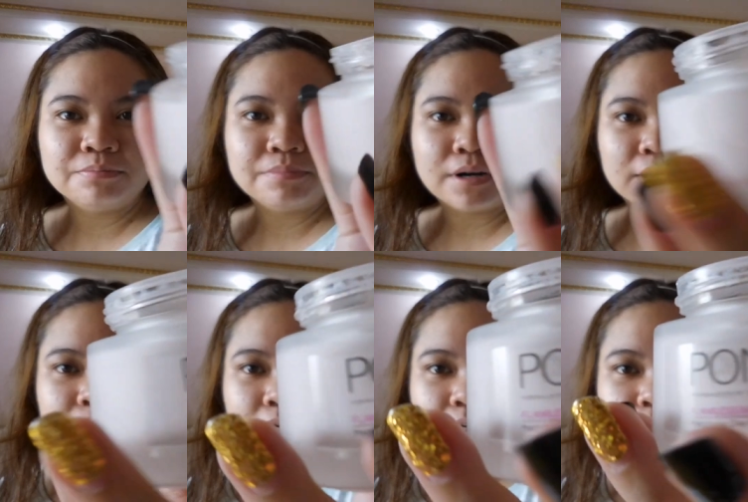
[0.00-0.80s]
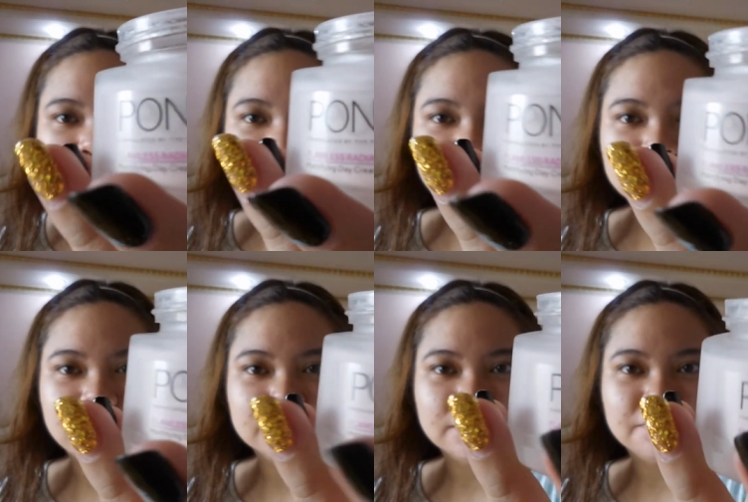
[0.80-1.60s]
product. Yan yung
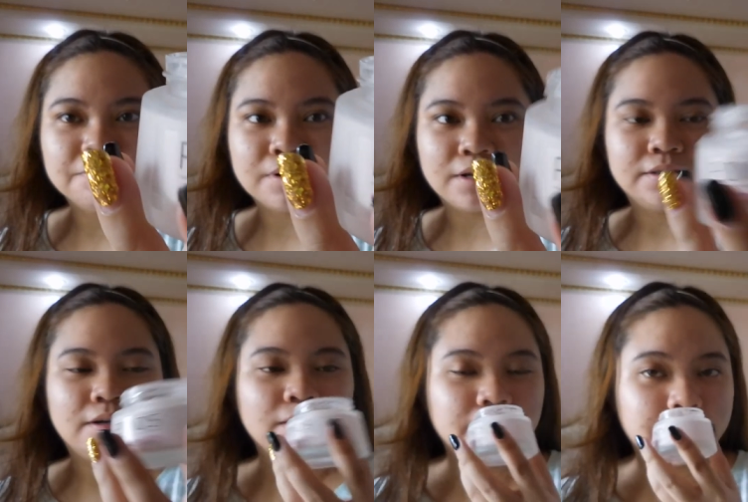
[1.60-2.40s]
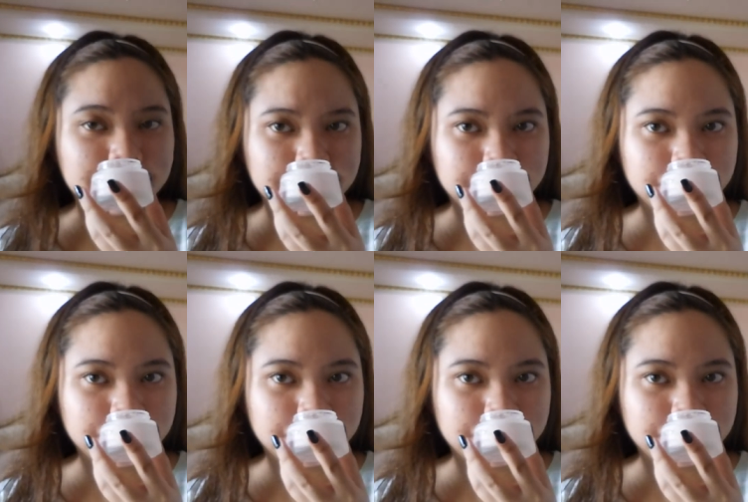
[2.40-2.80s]
amount ng product. And